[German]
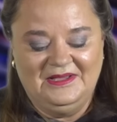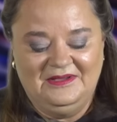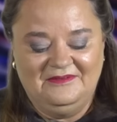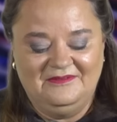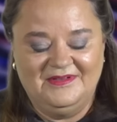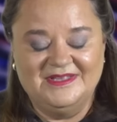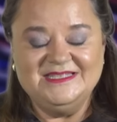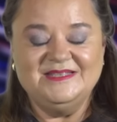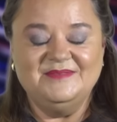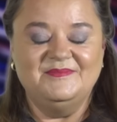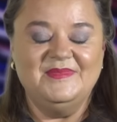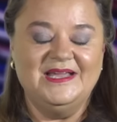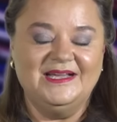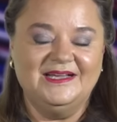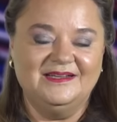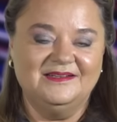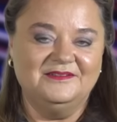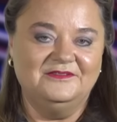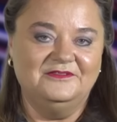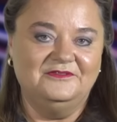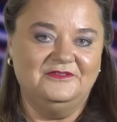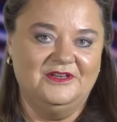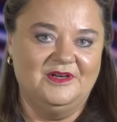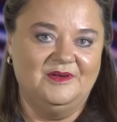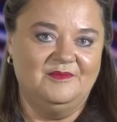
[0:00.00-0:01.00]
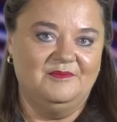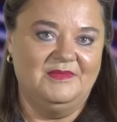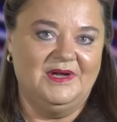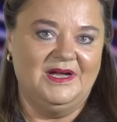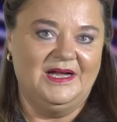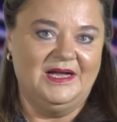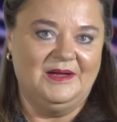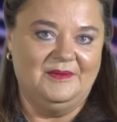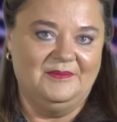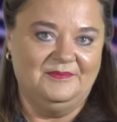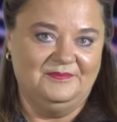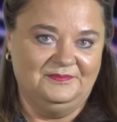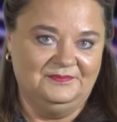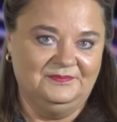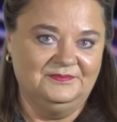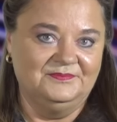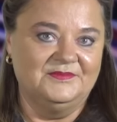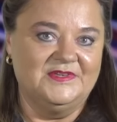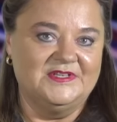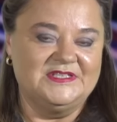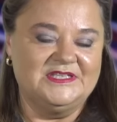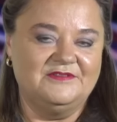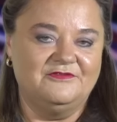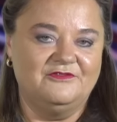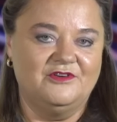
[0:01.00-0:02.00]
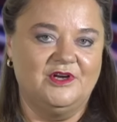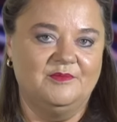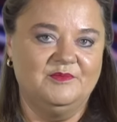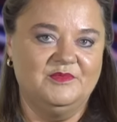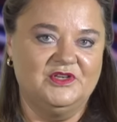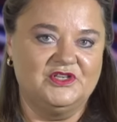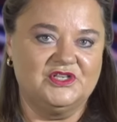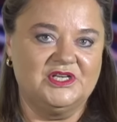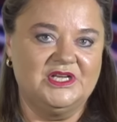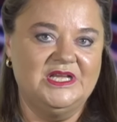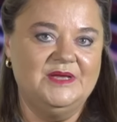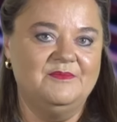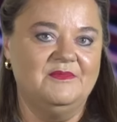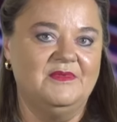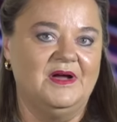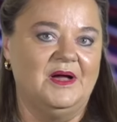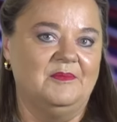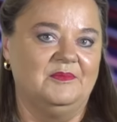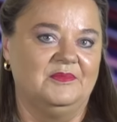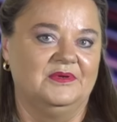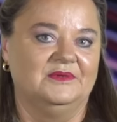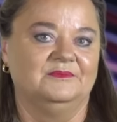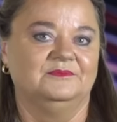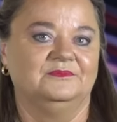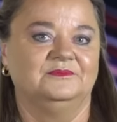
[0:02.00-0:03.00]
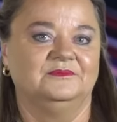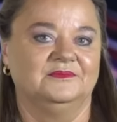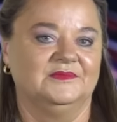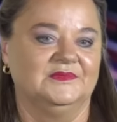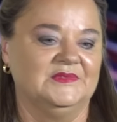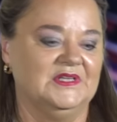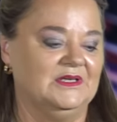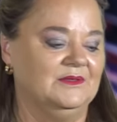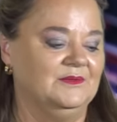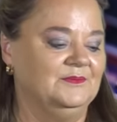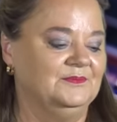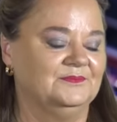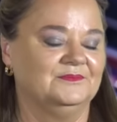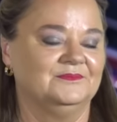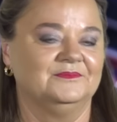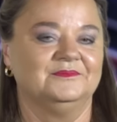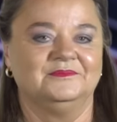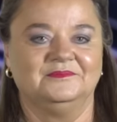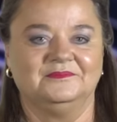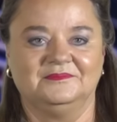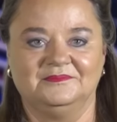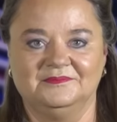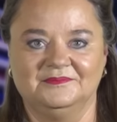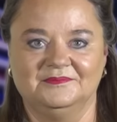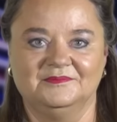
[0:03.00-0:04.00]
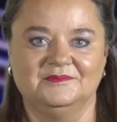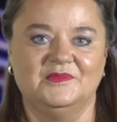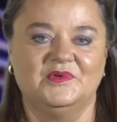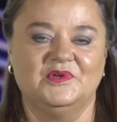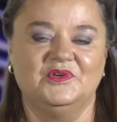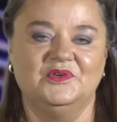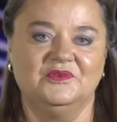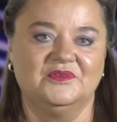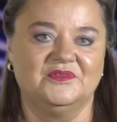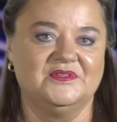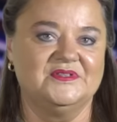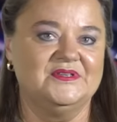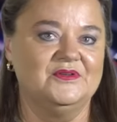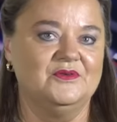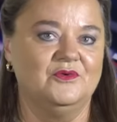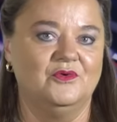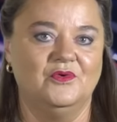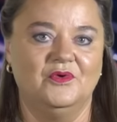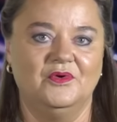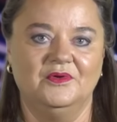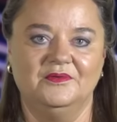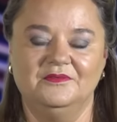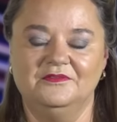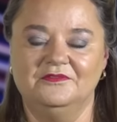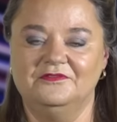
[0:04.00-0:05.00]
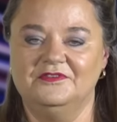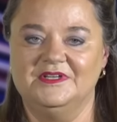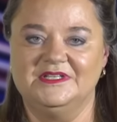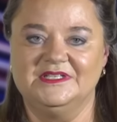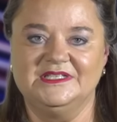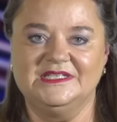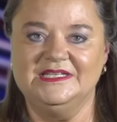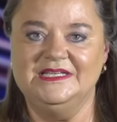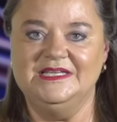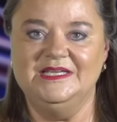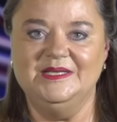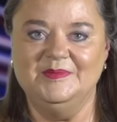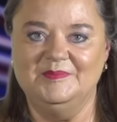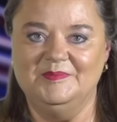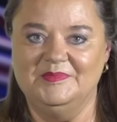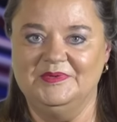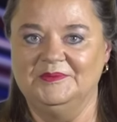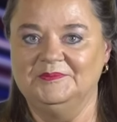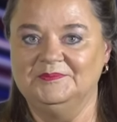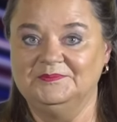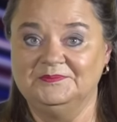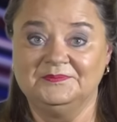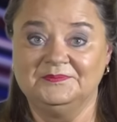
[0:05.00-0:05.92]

Wenn Sie mehrere Firmen haben, was ich vorhin beschrieben habe, ne? Produktion, Vertrieb,